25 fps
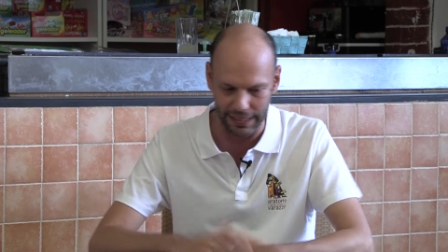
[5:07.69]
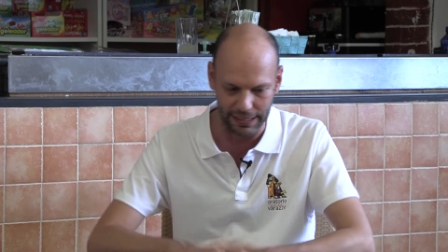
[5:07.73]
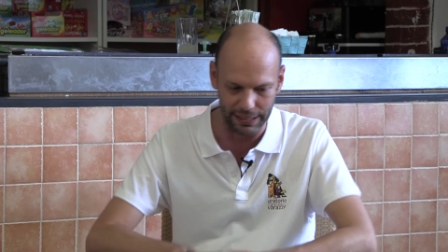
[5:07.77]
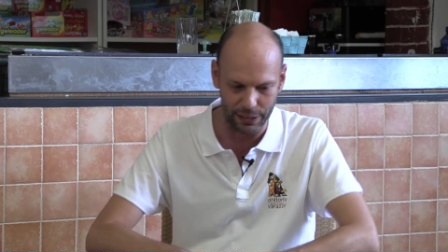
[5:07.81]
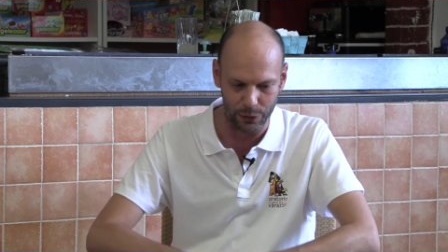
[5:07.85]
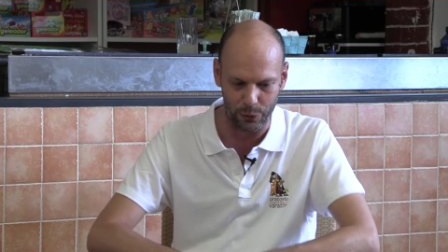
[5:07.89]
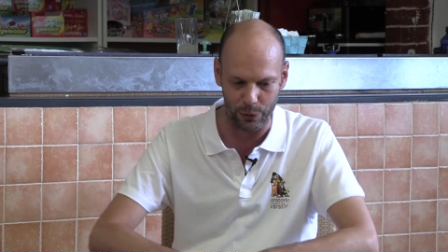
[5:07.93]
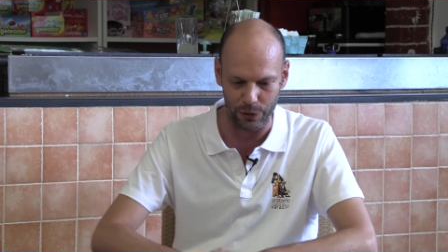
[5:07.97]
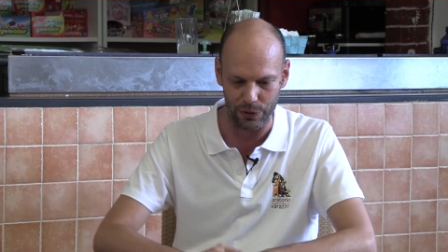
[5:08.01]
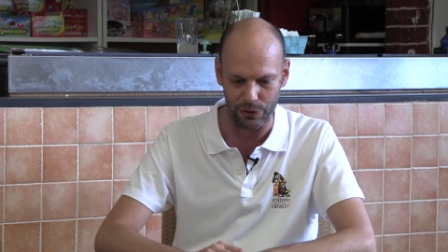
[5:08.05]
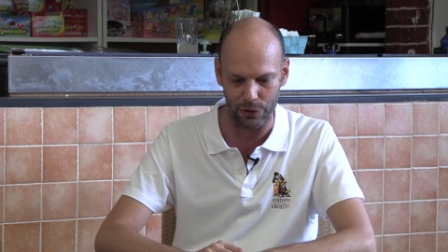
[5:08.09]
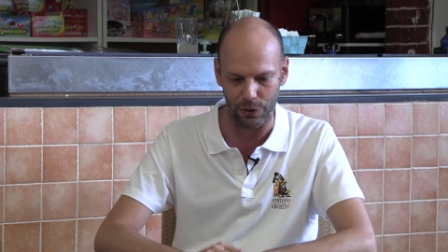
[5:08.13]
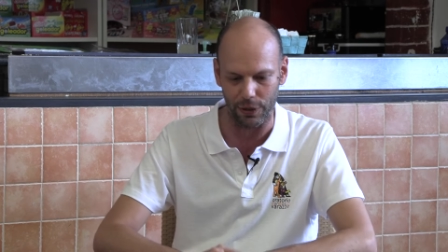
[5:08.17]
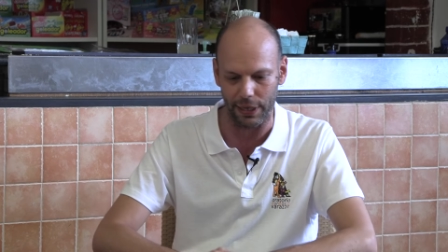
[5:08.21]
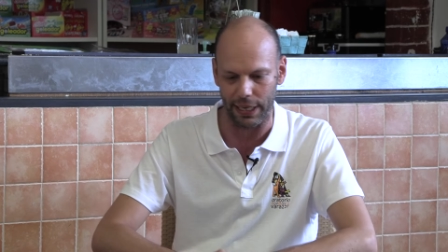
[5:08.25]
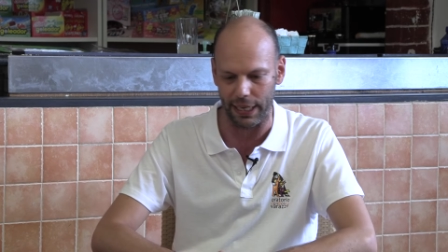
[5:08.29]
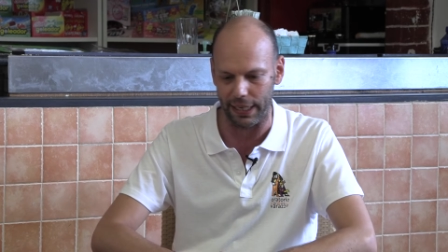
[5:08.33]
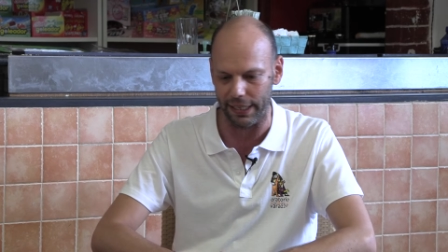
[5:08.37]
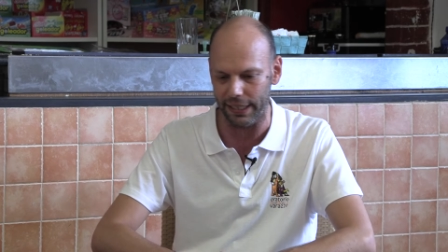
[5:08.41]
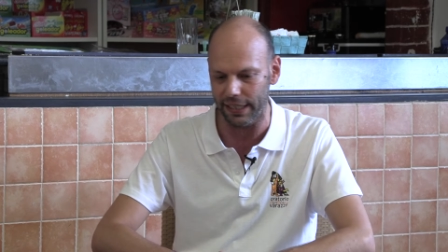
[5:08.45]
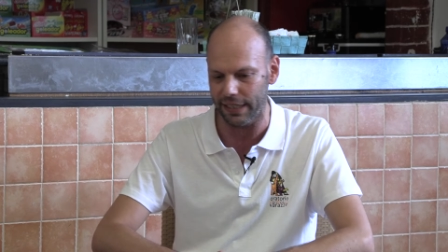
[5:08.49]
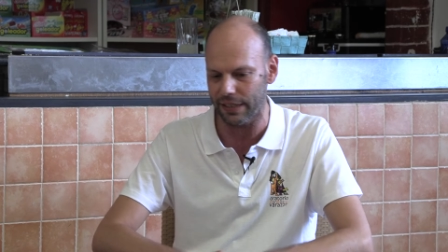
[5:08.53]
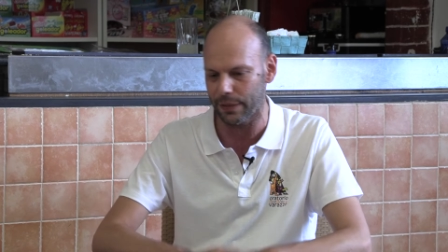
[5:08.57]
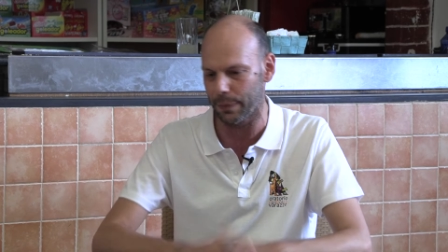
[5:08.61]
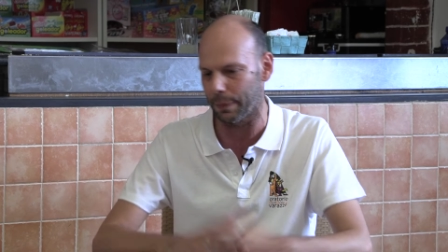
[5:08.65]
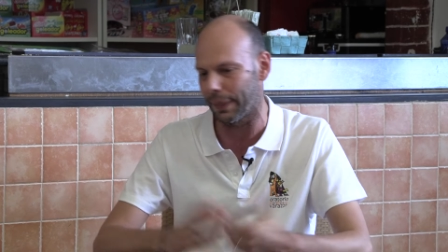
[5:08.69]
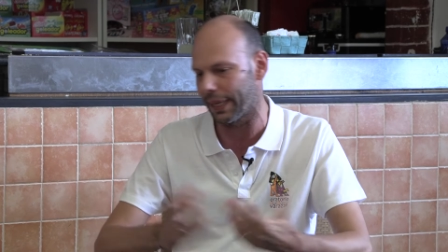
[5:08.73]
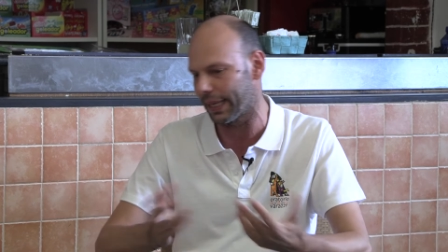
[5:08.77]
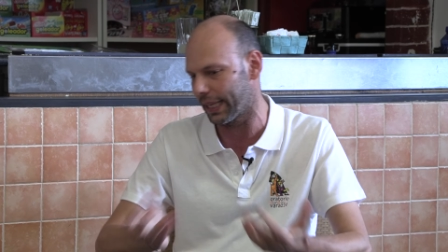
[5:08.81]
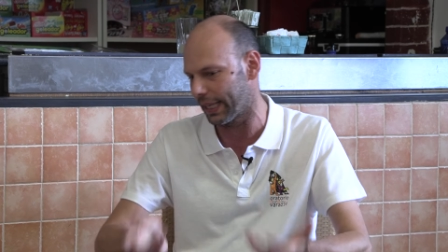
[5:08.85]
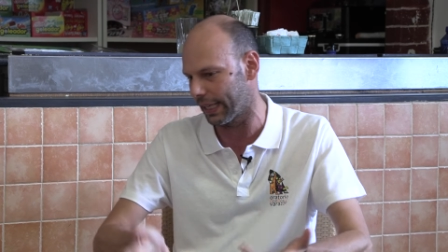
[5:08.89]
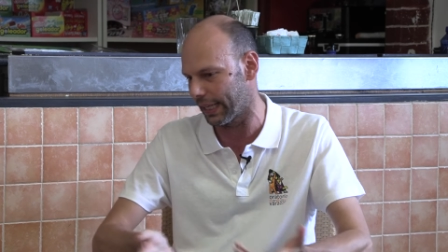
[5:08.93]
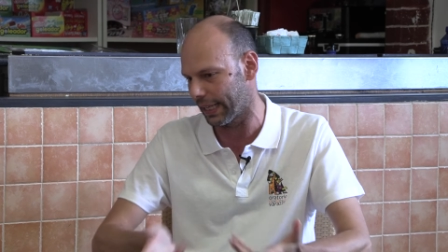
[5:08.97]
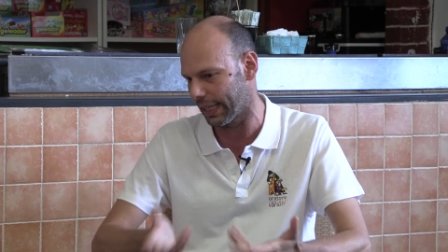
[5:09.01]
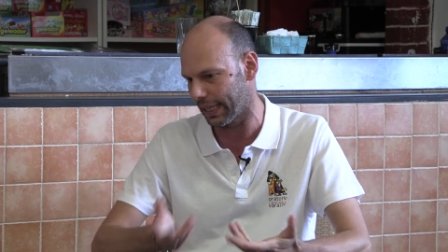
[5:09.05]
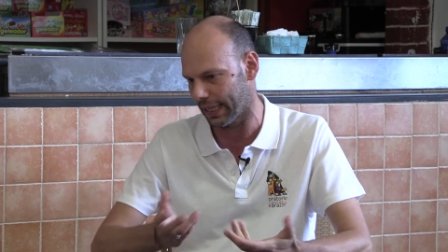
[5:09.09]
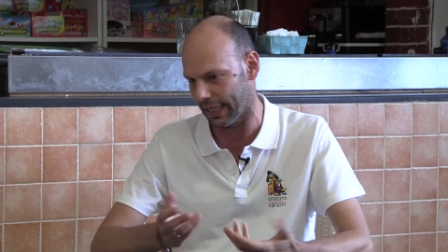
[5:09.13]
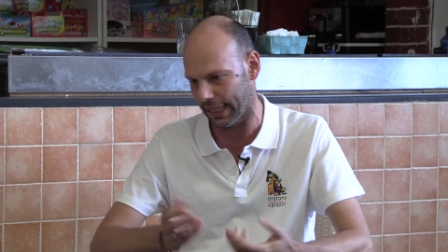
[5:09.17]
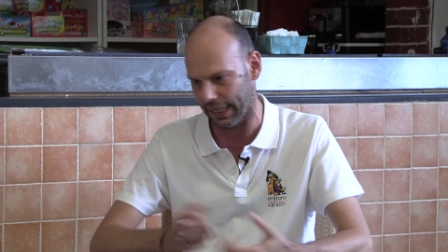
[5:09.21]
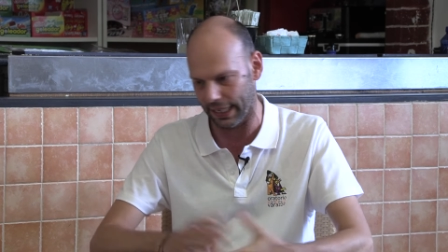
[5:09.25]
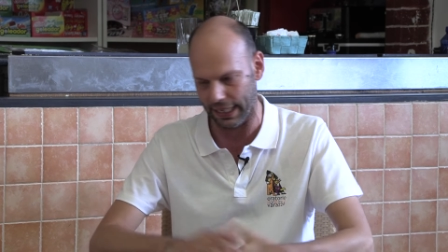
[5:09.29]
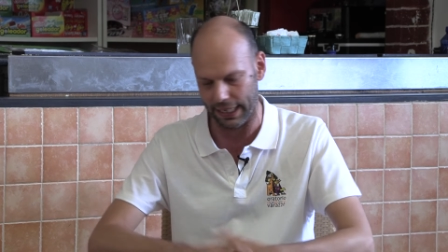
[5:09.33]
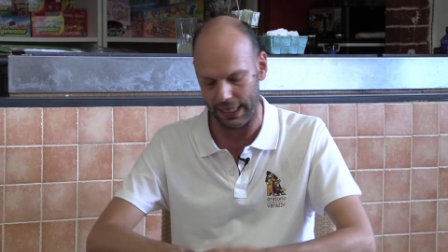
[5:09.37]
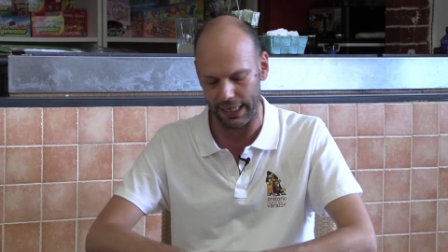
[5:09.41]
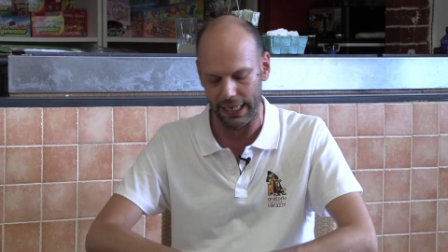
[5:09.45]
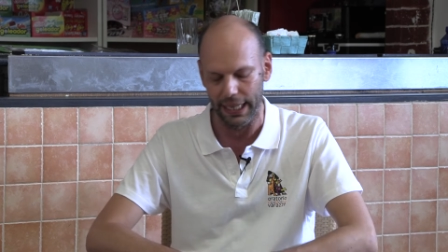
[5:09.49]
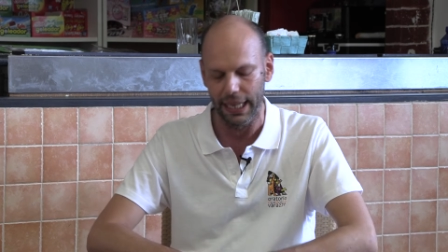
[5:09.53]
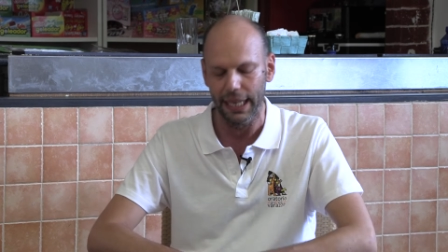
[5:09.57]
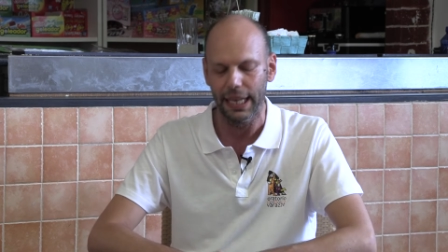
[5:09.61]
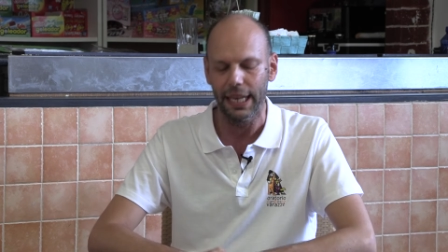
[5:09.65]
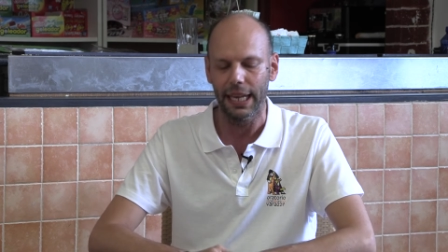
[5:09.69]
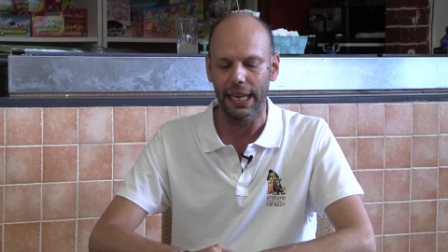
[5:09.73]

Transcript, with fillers: di questo carisma che, che